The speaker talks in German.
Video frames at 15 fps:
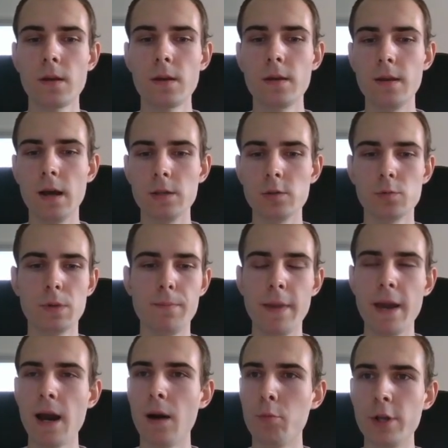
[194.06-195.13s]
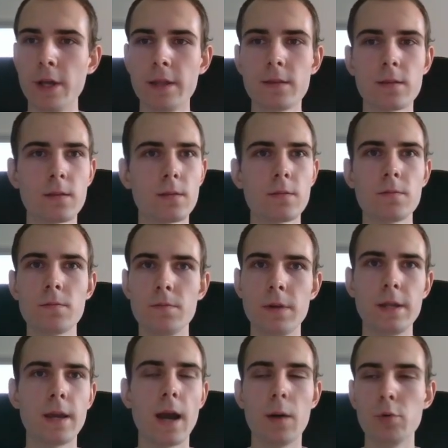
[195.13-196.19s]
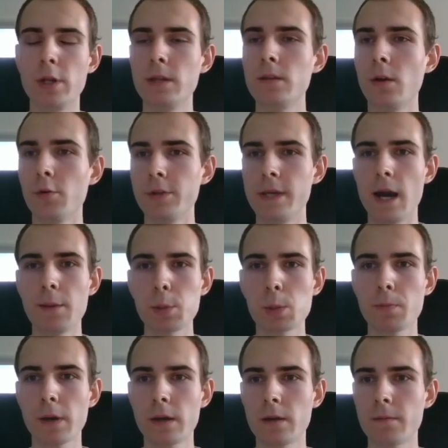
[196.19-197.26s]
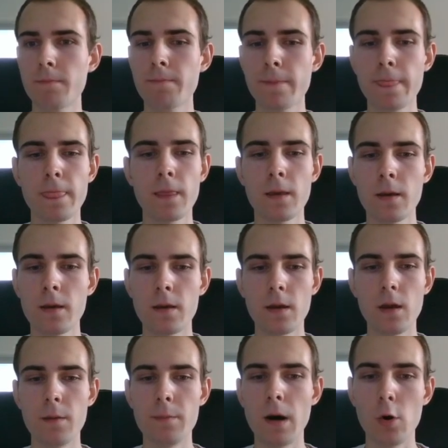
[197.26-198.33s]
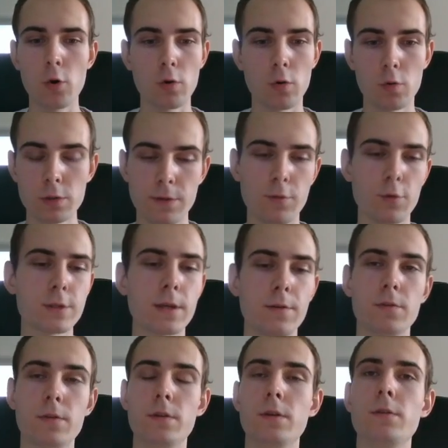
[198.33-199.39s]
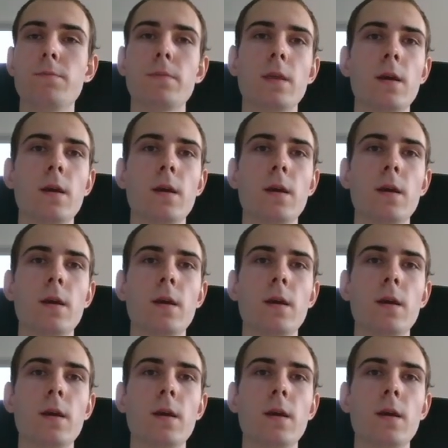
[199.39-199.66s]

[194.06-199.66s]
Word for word: ja, somit mehr Abonnenten, weniger Abonnenten auch, die abspringen. Ähm, auch ein großer Vorteil, finde ich.